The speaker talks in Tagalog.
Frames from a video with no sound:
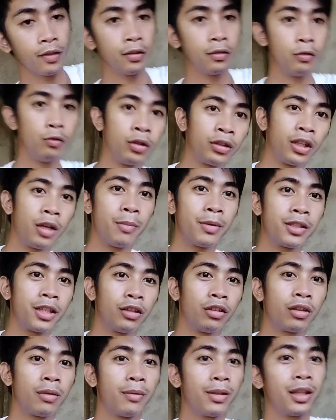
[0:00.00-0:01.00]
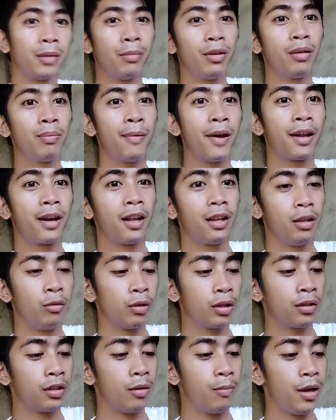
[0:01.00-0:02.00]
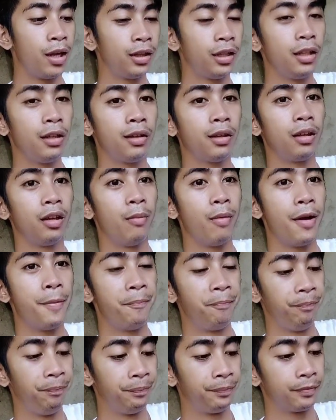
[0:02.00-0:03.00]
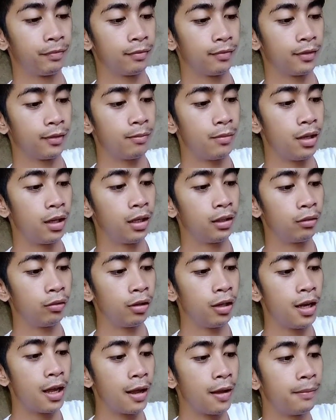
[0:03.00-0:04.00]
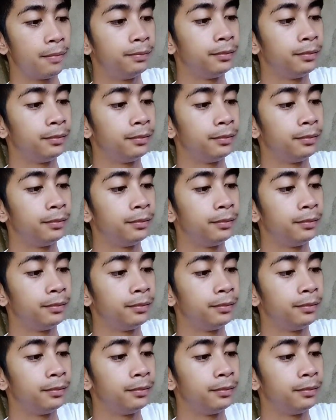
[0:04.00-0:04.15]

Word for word: huwag tayo masyado sa matamis para iwas diabetes, di ba? Maganda na lang.